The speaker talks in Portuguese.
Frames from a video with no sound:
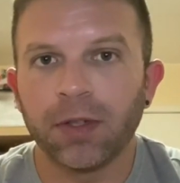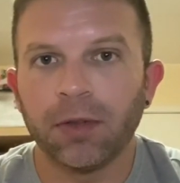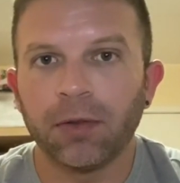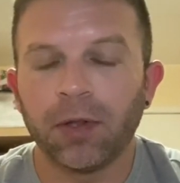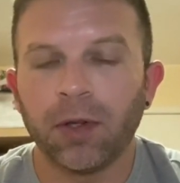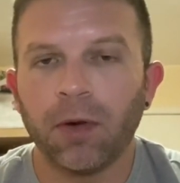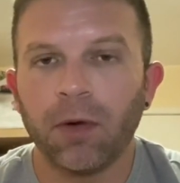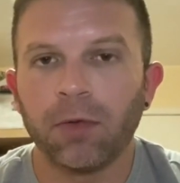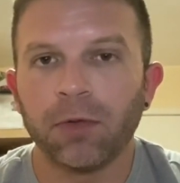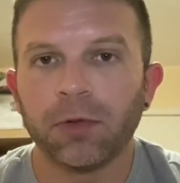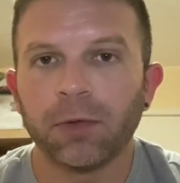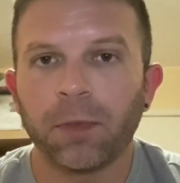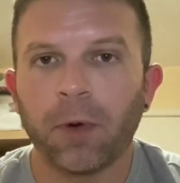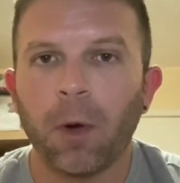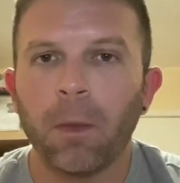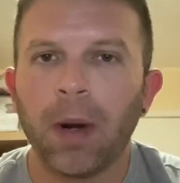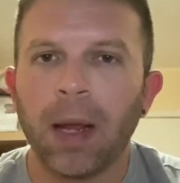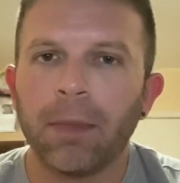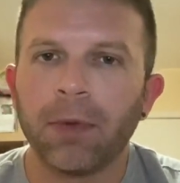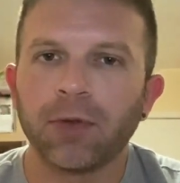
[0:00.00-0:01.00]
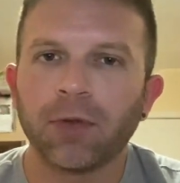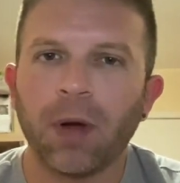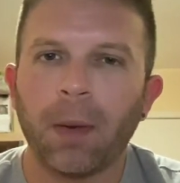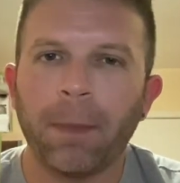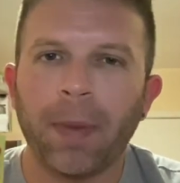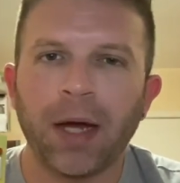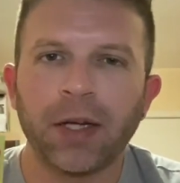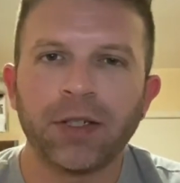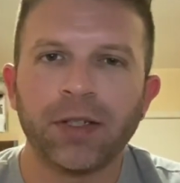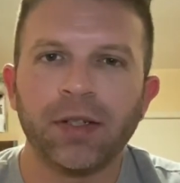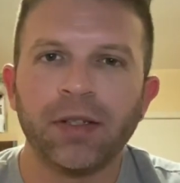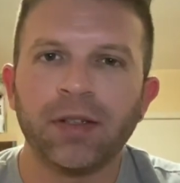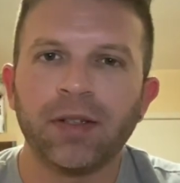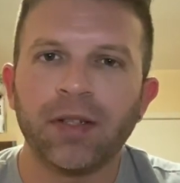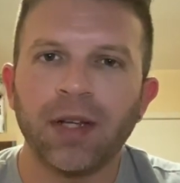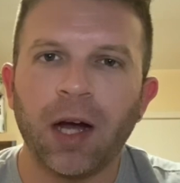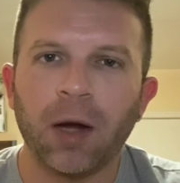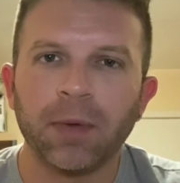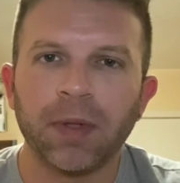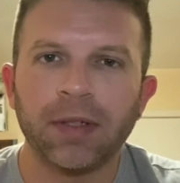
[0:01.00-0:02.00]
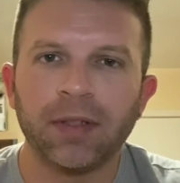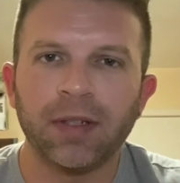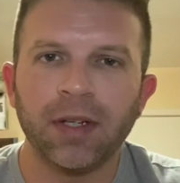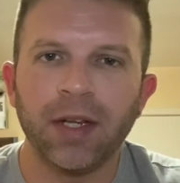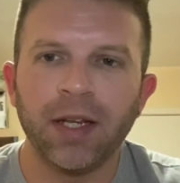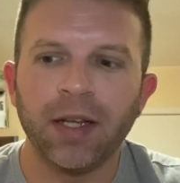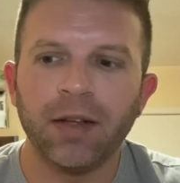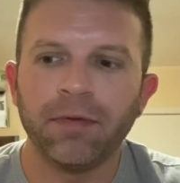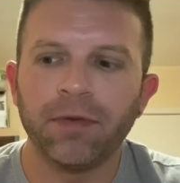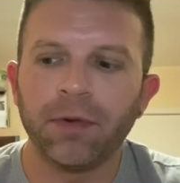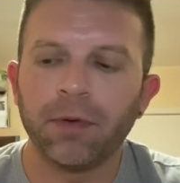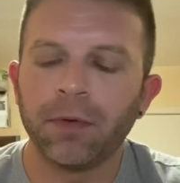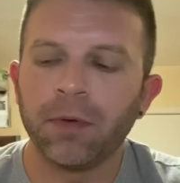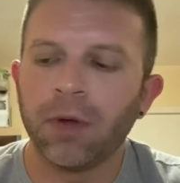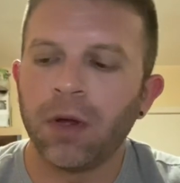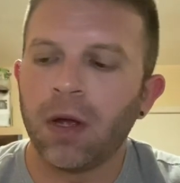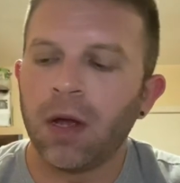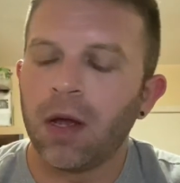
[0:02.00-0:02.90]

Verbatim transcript: Eu tenho alguns problemas com a parte inicial desse livro,